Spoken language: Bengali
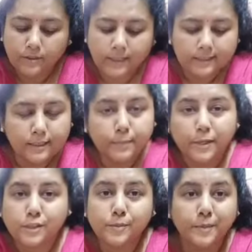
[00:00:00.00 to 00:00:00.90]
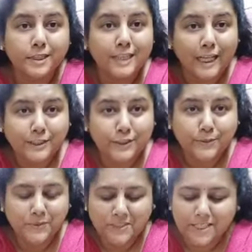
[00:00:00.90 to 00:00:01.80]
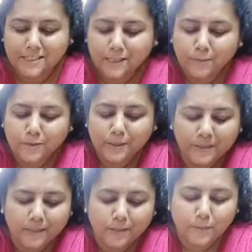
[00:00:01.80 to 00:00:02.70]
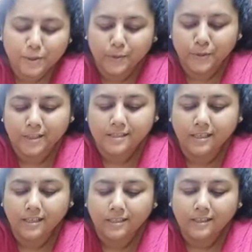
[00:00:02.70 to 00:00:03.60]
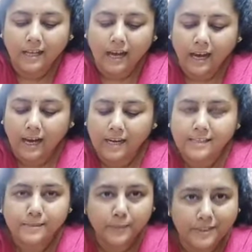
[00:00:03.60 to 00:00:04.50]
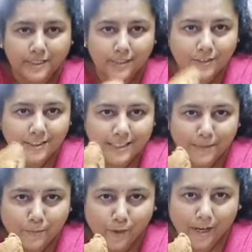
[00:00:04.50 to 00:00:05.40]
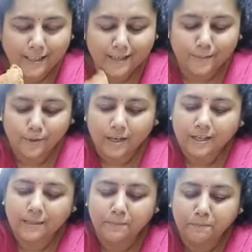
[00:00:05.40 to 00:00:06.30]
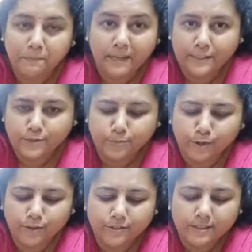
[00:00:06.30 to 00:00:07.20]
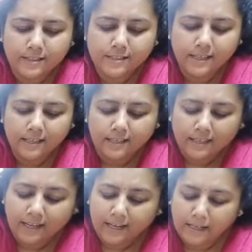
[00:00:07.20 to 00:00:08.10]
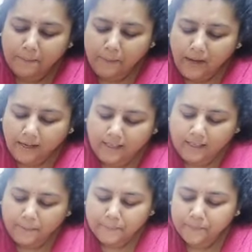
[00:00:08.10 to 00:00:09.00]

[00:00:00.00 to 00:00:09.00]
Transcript: তো দেখতেই পাচ্ছ বেশ সাজিয়ে গুছিয়ে আজকে বসে বসে পড়েছি আর স্পেশাল হচ্ছে এই বড়াটা বড়াটা বেশ বড় হয়েছে আগে ভাঙি